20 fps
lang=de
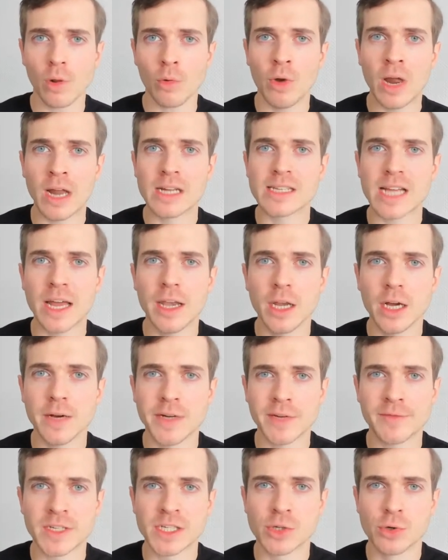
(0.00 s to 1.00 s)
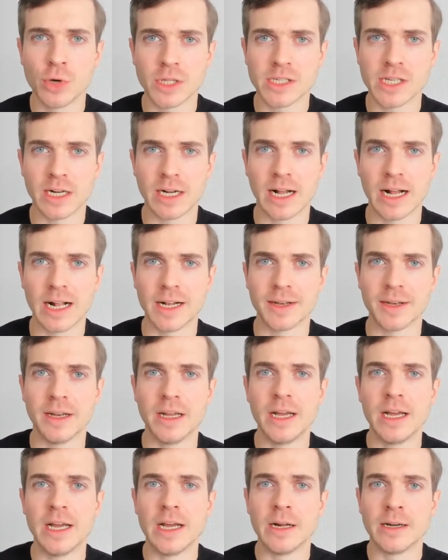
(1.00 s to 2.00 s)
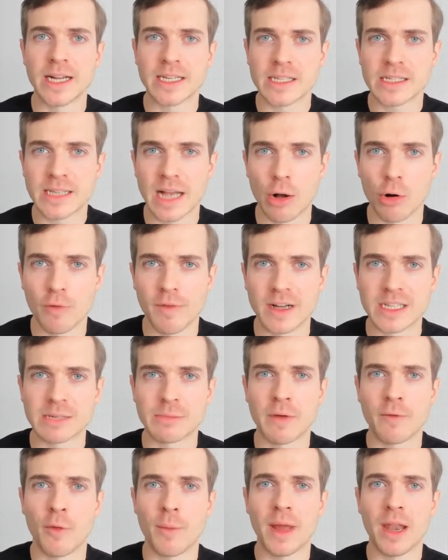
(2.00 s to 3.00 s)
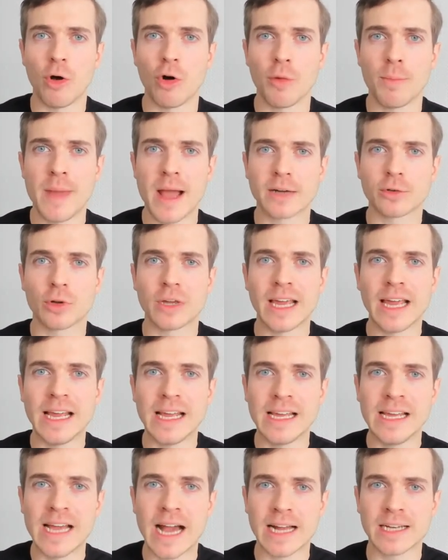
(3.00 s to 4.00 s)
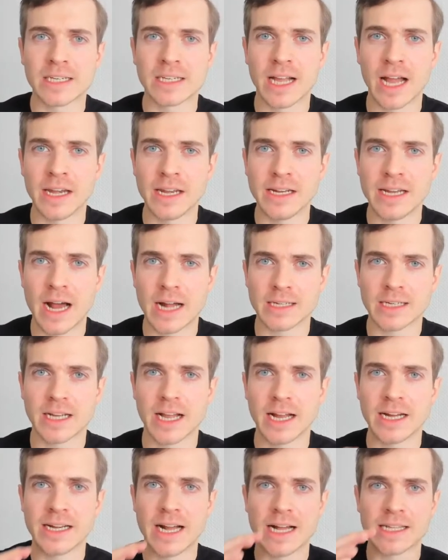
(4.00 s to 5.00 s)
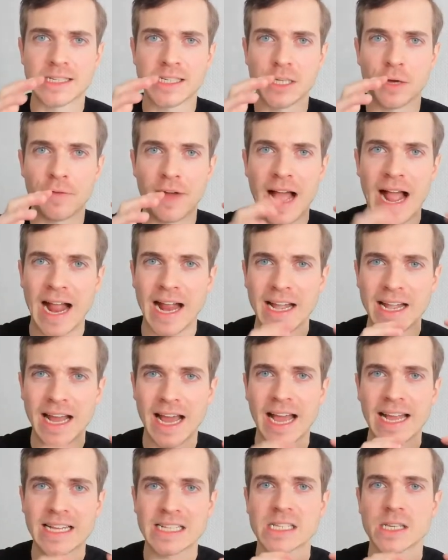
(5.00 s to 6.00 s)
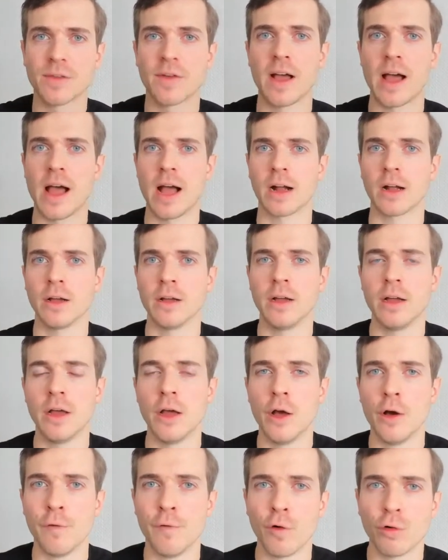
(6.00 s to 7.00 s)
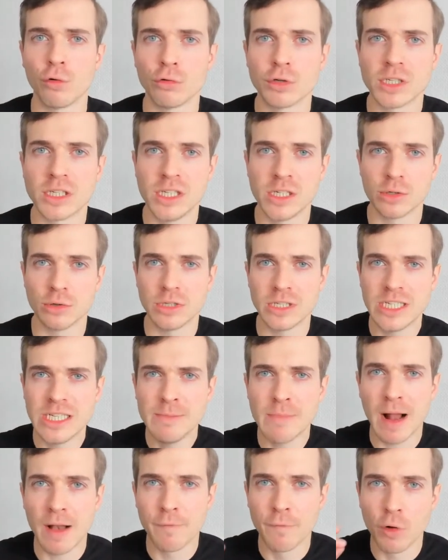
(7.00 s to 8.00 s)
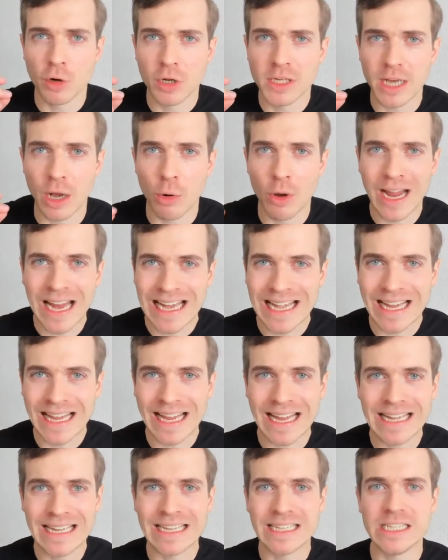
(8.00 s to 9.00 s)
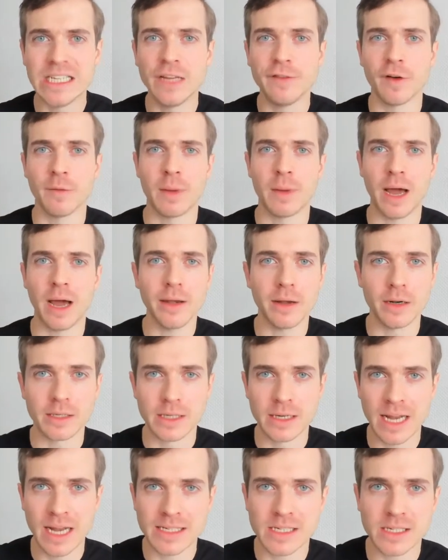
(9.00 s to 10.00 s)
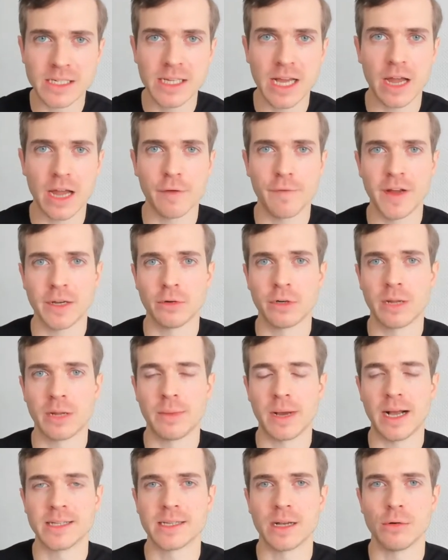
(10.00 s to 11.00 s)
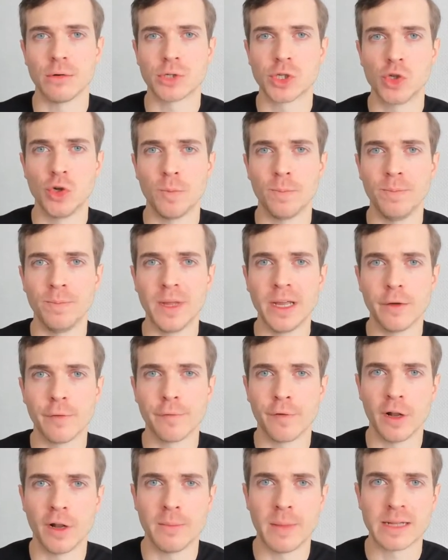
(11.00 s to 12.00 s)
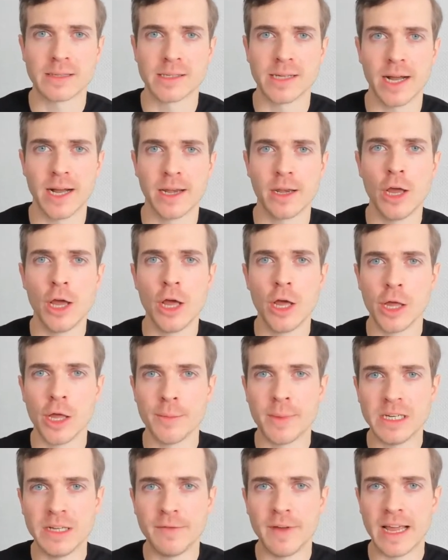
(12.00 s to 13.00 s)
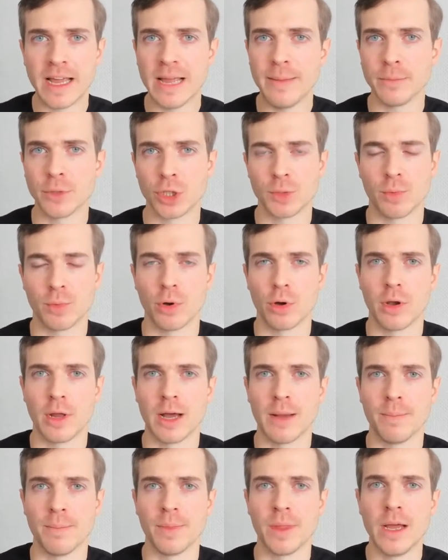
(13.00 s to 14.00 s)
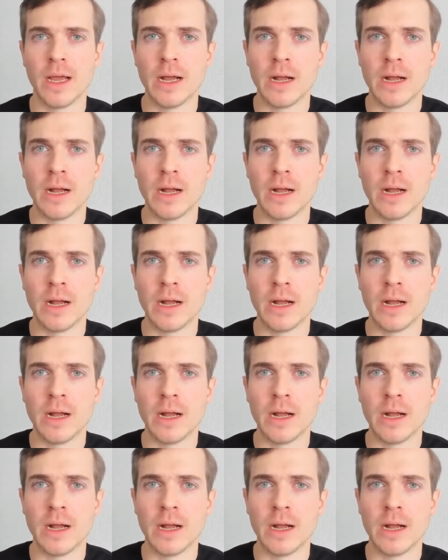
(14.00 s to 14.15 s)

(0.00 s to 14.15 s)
Und alles andere wird etwas kürzer gehalten. Das ist auch was. Aber wo man auch merkt, okay, hier hat Kandidatin, Kandidat sich auf eine Rechtsfrage fokussiert und die mal wirklich auch richtig in die Tiefe behandelt. Das ist die Anfechtung der bereits ausgeübten Innenvollmacht sein, über die wir eben gesprochen haben.